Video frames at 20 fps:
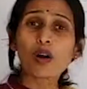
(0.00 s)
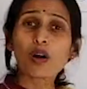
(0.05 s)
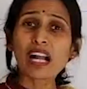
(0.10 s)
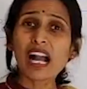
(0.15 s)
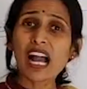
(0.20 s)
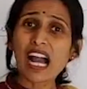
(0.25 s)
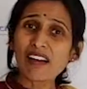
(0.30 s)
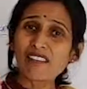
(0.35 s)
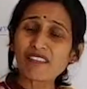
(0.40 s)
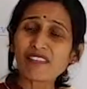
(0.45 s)

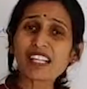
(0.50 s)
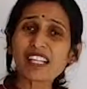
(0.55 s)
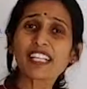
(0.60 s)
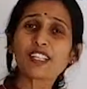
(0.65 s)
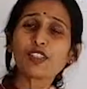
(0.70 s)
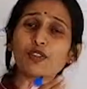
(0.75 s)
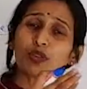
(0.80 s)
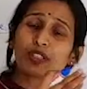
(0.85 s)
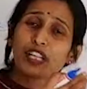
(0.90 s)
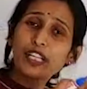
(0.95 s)
ఒక
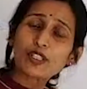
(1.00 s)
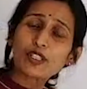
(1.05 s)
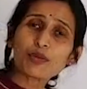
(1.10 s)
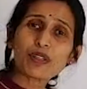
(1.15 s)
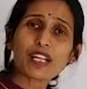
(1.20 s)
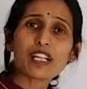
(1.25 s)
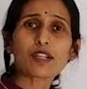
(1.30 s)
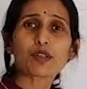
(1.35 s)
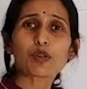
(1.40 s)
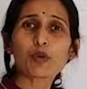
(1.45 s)
అవ్వకి నువ్వు
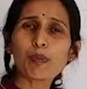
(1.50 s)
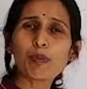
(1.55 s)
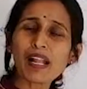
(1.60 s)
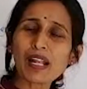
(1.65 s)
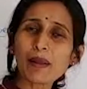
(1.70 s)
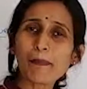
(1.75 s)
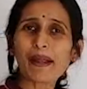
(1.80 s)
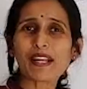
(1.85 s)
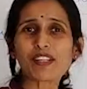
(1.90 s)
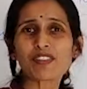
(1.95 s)
రెండు వేల
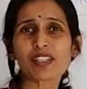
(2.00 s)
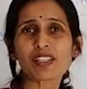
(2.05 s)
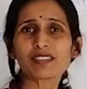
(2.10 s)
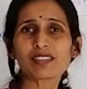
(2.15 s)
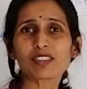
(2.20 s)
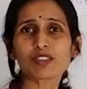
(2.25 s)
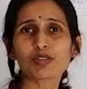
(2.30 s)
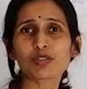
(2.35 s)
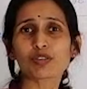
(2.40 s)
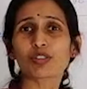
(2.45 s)
రూపాయల
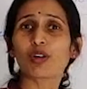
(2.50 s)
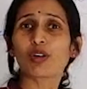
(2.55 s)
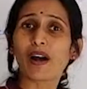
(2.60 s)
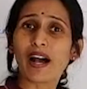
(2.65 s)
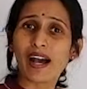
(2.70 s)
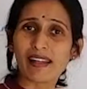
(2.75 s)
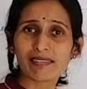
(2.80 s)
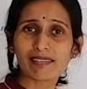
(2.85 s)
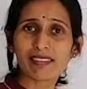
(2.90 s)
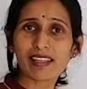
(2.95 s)
పెన్షన్స్
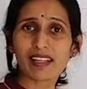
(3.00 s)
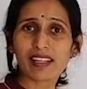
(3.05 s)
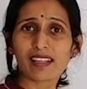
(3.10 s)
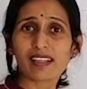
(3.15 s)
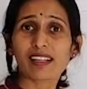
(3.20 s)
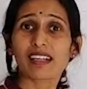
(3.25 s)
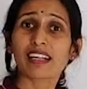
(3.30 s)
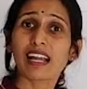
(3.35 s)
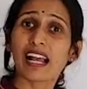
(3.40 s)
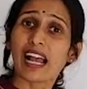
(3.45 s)
ఇస్తున్నావు అంతే
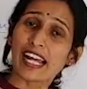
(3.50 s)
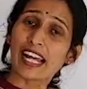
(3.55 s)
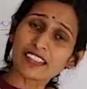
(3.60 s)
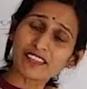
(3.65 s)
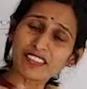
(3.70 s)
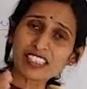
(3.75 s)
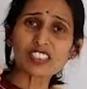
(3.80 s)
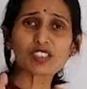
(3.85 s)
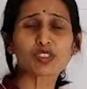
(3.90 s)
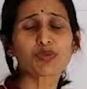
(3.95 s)

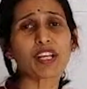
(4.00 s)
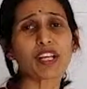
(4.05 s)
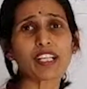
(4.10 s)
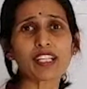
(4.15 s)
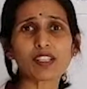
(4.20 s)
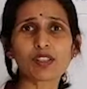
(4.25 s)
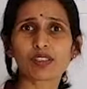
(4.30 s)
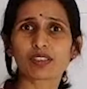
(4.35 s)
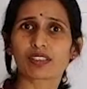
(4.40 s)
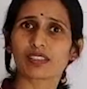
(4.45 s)
అది విచ్ ఇస్
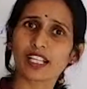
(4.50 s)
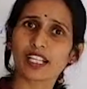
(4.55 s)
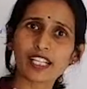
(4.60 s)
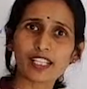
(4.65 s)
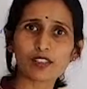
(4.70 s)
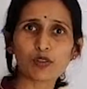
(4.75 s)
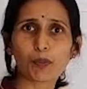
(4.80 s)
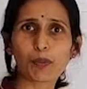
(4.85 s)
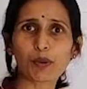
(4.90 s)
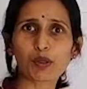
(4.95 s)
వెరీ గుడ్
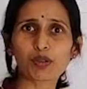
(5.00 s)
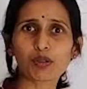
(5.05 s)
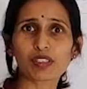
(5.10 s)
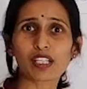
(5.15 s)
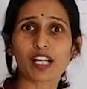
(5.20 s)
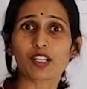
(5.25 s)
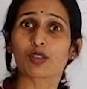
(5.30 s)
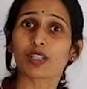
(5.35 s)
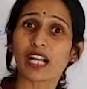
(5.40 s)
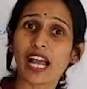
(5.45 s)
నేను అది
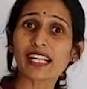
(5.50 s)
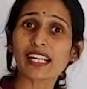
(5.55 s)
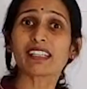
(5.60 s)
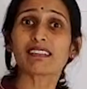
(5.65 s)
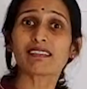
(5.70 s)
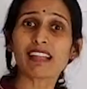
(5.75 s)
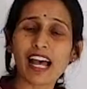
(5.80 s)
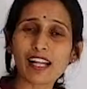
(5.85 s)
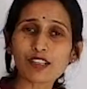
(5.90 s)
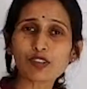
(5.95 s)
ఒప్పుకుంటాను
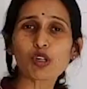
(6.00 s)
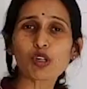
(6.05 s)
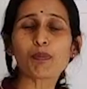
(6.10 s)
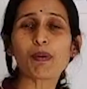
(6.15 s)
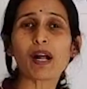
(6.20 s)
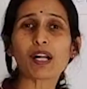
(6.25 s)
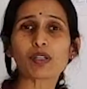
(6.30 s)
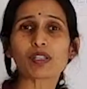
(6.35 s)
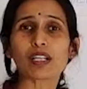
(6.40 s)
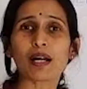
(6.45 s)
కానీ దాంతో
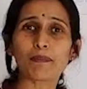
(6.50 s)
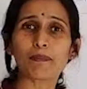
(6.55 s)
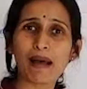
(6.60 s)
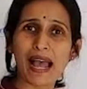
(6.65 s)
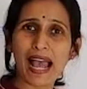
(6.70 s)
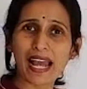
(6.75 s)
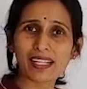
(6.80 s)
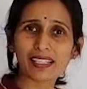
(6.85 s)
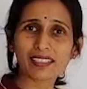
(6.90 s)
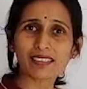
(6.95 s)
పాటుగా
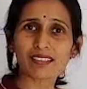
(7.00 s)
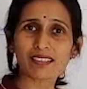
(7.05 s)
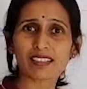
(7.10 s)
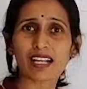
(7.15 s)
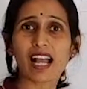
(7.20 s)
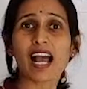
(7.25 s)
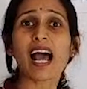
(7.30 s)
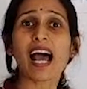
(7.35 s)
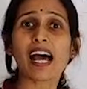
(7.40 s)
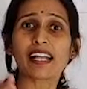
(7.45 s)

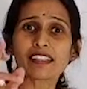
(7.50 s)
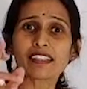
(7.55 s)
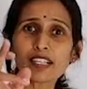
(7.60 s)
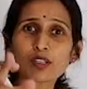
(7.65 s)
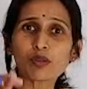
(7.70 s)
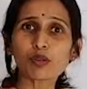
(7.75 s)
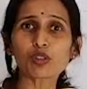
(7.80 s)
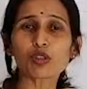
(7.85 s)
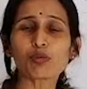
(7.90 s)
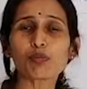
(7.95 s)
బ్యాలెన్స్డ్ గా
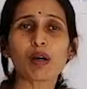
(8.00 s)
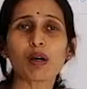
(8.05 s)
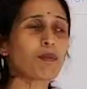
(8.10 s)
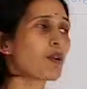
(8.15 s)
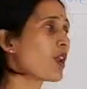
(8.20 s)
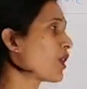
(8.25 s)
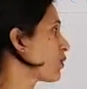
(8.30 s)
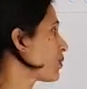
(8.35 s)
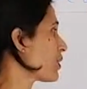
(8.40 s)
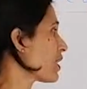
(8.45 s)
అదే
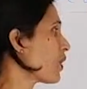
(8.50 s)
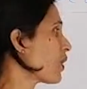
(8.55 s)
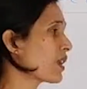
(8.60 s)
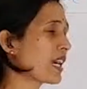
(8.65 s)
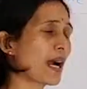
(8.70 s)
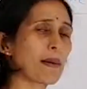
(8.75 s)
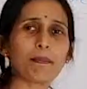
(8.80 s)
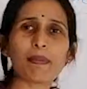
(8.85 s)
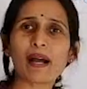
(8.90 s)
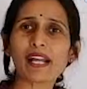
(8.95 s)
కుటుంబంలో ఉన్న
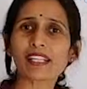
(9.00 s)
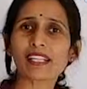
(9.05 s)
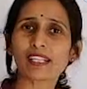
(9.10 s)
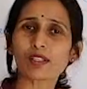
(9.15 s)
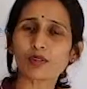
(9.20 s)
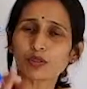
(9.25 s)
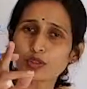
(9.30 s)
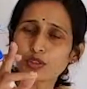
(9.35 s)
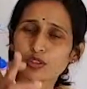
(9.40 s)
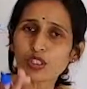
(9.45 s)
ఒక
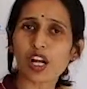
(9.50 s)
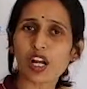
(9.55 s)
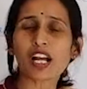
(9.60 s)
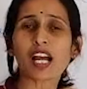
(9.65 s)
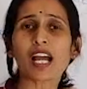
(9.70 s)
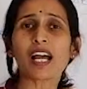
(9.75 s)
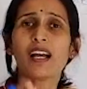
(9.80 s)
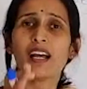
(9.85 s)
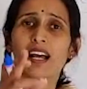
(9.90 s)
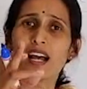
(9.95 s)
అబ్బాయికి
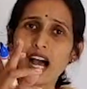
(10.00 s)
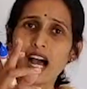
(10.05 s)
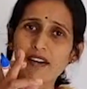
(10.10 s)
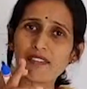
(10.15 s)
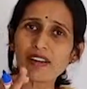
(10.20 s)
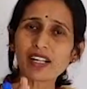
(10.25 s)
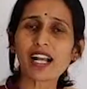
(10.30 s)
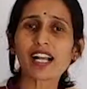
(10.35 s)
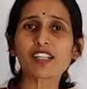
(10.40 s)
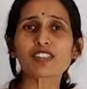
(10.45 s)
ఉద్యోగ
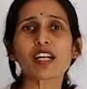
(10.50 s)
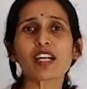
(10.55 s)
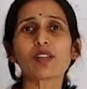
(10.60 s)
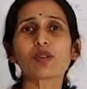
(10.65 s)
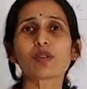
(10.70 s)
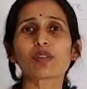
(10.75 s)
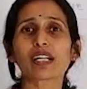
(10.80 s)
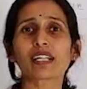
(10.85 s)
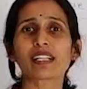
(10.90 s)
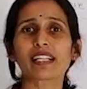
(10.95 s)

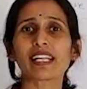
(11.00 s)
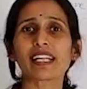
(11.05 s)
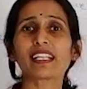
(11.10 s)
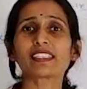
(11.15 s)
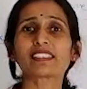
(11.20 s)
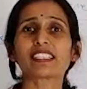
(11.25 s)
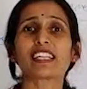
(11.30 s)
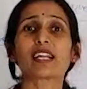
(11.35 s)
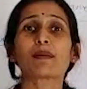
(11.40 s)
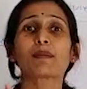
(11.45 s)
అవకాశాలు కూడా
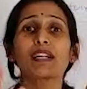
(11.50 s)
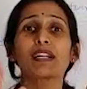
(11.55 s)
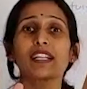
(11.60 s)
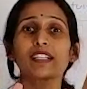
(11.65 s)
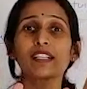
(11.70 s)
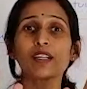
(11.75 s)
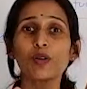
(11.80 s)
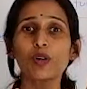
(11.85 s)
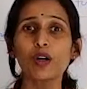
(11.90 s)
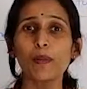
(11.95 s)
క్రియేట్ చేయడం
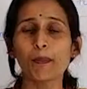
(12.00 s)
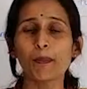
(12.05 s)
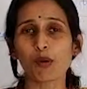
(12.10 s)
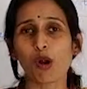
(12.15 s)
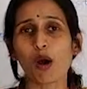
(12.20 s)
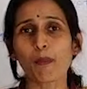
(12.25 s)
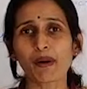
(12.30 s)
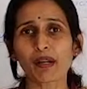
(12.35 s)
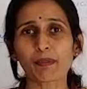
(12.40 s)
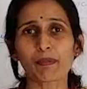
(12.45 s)
అన్నది ఒక
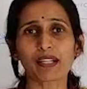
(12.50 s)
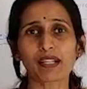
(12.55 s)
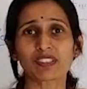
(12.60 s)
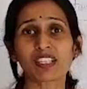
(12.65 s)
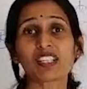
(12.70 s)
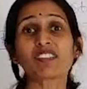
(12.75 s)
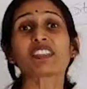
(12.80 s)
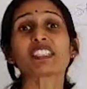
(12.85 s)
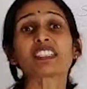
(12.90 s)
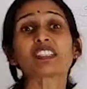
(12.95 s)
ప్రాపర్
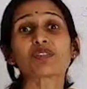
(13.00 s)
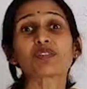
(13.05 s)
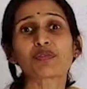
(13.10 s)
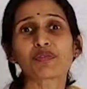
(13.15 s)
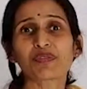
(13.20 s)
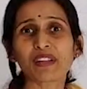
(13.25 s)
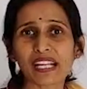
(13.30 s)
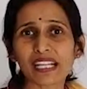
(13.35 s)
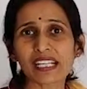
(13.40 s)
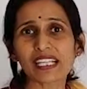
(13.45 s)
బడ్జెట్ విచ్ ఇస్
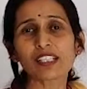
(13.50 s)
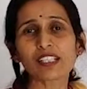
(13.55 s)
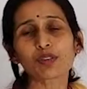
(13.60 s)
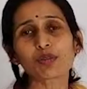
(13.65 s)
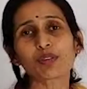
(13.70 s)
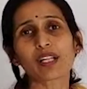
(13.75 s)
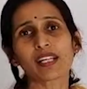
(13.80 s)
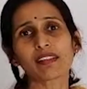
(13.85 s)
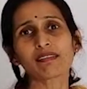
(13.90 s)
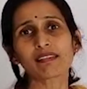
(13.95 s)

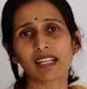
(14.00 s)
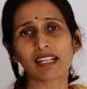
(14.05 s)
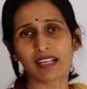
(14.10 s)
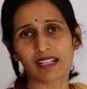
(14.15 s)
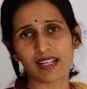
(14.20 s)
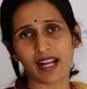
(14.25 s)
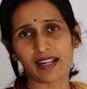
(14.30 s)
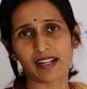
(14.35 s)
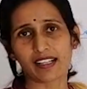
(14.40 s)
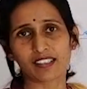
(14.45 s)
ఫెయిలింగ్ టుడే ఇన్
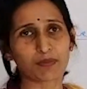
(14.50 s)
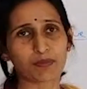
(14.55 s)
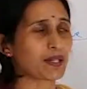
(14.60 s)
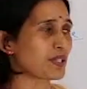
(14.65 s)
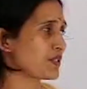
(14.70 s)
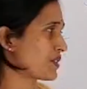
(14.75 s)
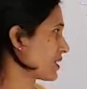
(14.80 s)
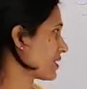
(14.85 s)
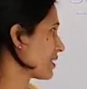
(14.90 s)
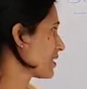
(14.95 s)
తెలంగాణ
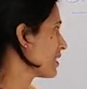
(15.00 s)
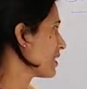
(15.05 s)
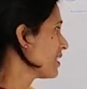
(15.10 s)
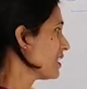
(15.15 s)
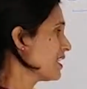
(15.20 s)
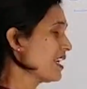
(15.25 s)
బడ్జెట్